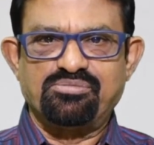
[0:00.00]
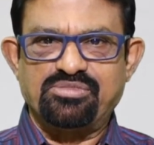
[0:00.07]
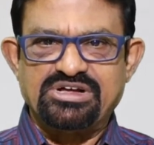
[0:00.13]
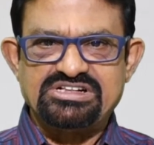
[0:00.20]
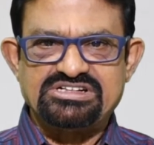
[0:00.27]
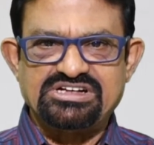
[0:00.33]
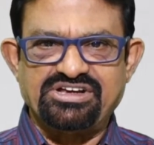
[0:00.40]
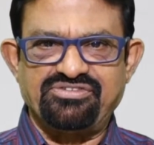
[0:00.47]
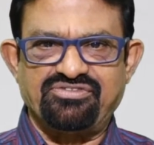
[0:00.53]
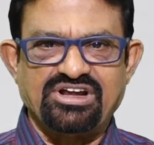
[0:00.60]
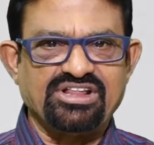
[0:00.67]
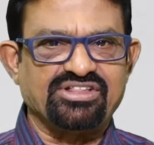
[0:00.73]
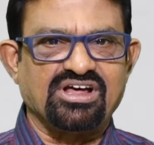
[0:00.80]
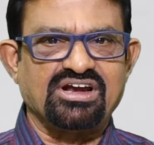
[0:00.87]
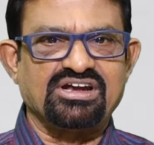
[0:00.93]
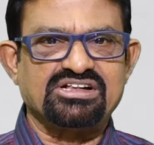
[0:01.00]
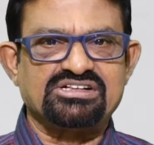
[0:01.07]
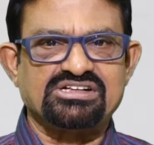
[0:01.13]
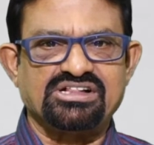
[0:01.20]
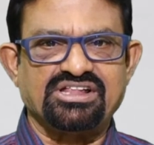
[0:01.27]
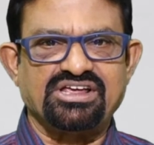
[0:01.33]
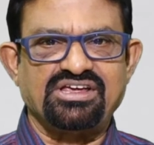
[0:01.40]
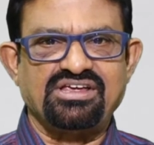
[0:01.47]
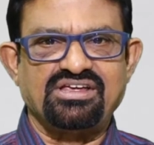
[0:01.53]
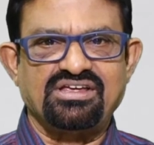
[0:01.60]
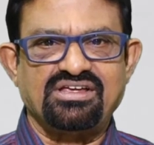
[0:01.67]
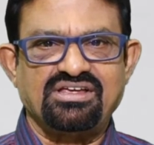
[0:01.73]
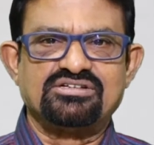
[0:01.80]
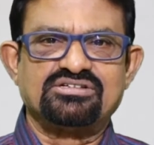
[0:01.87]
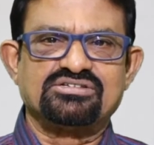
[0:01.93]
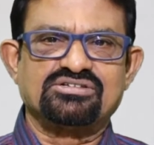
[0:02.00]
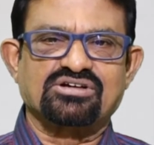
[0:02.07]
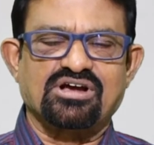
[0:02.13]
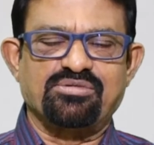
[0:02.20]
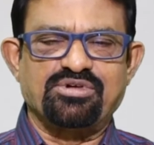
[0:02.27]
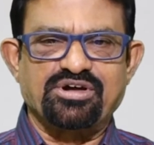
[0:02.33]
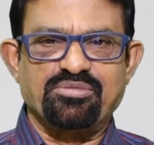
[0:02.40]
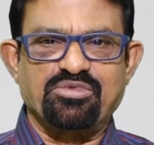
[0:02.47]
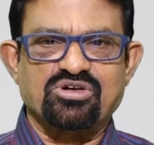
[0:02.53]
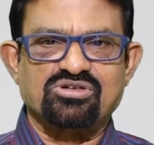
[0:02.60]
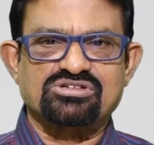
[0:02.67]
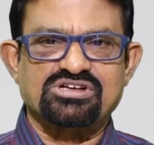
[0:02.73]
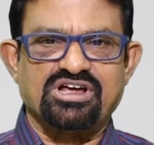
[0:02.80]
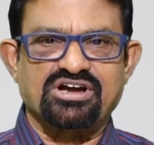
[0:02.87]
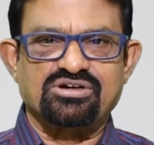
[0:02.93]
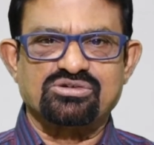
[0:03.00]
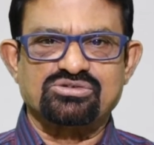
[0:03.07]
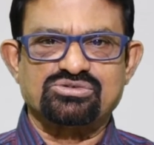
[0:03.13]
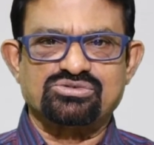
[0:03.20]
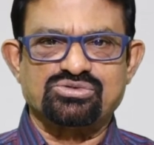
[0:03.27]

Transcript: మంచి ఫలితాలనిచ్చింది సో కాబట్టి మరొకసారి అటు